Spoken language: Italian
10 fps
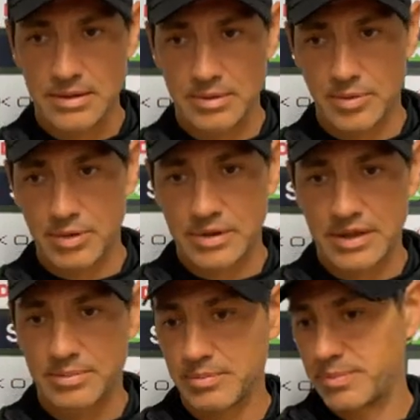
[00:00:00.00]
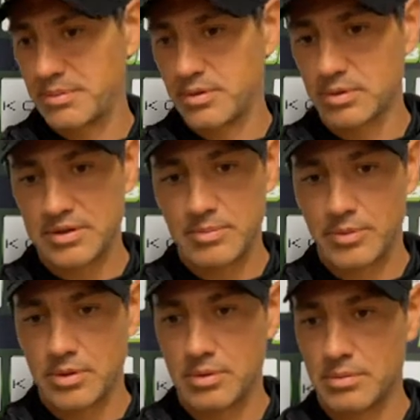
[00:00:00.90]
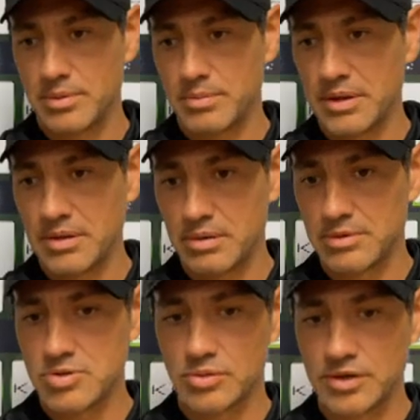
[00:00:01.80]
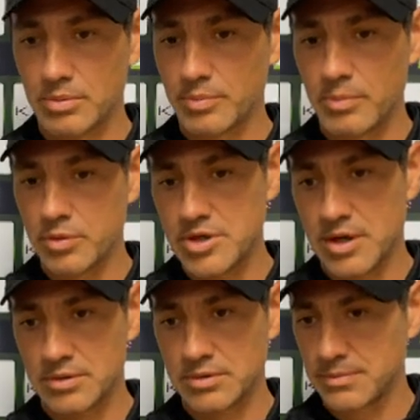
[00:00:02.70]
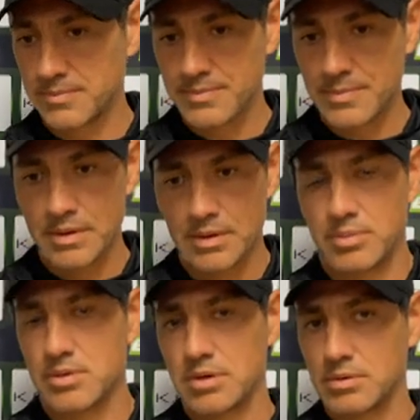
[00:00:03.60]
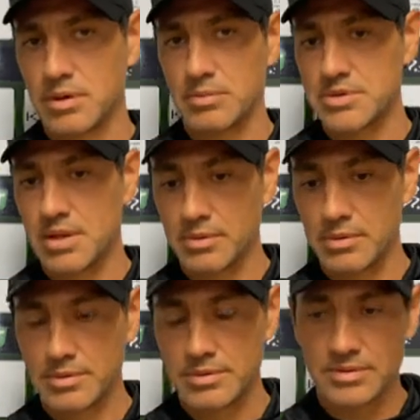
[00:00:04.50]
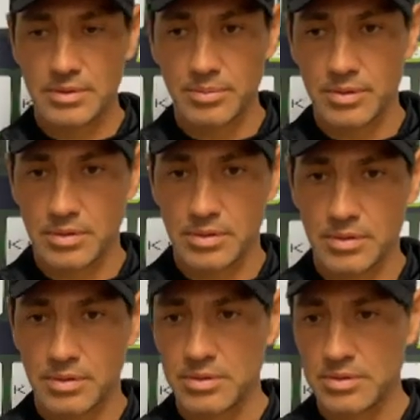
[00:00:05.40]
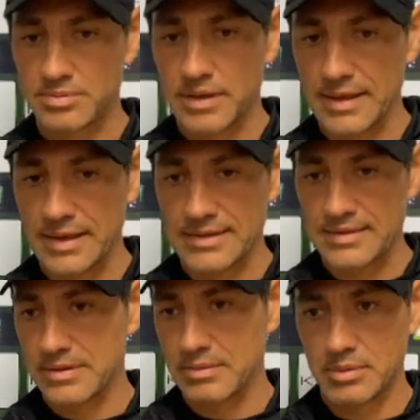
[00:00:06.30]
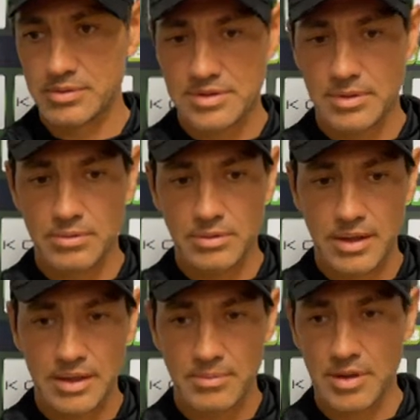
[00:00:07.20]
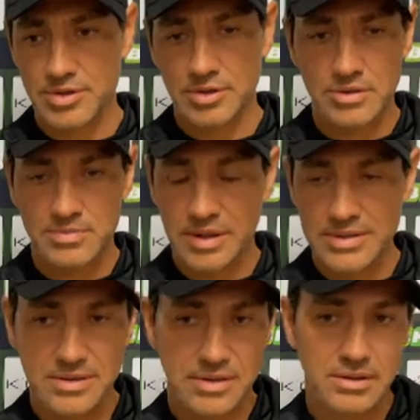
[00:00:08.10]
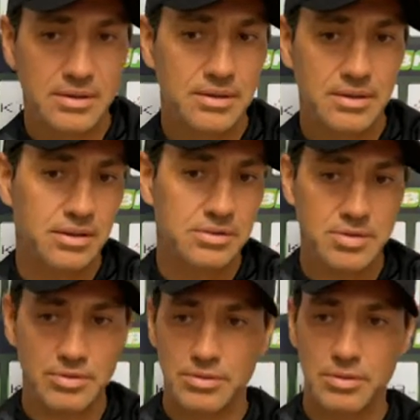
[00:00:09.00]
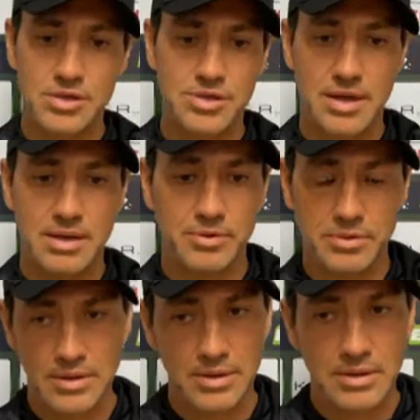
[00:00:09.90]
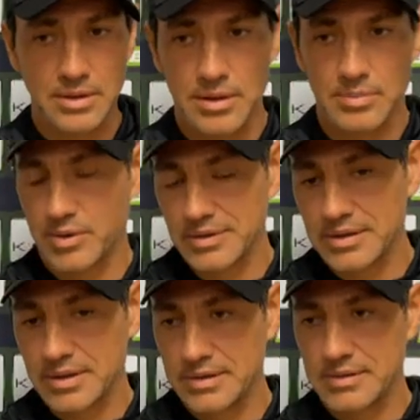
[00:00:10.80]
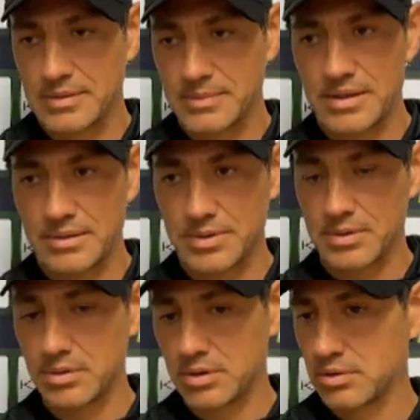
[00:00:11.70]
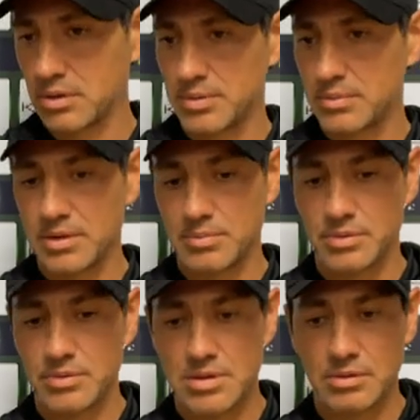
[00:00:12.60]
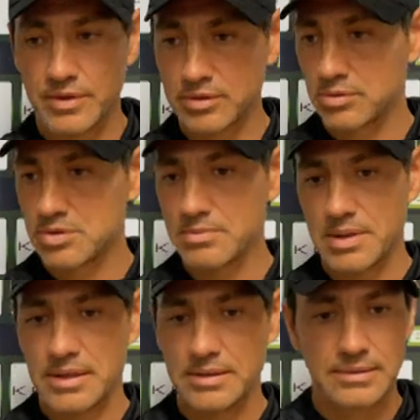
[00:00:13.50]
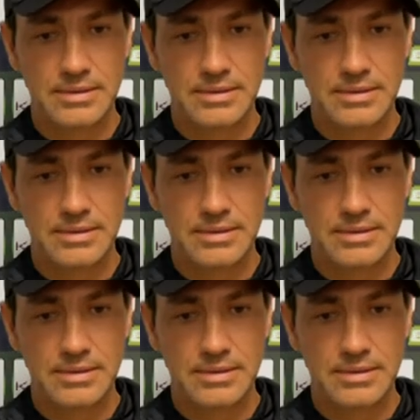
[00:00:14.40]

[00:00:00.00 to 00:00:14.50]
però nel primo tempo per me il risultato è un po' bugiardo, poi nel secondo tempo siamo, siamo un po' sbragati, siamo, ci siamo allungati, abbiamo lasciato gli spazi che di solito non lasciamo e poi è andata, andata male, però io credo che il primo tempo non è stato fatto così male,